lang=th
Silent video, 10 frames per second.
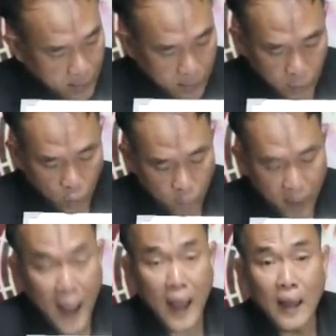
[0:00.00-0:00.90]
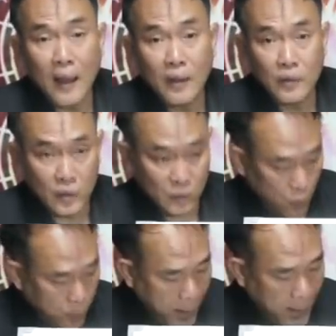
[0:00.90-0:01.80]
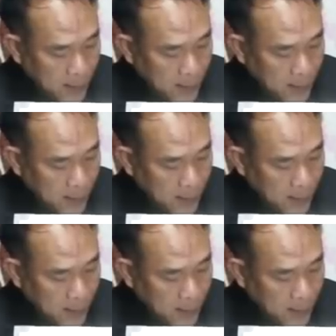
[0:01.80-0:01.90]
กระดุมพระสุภะ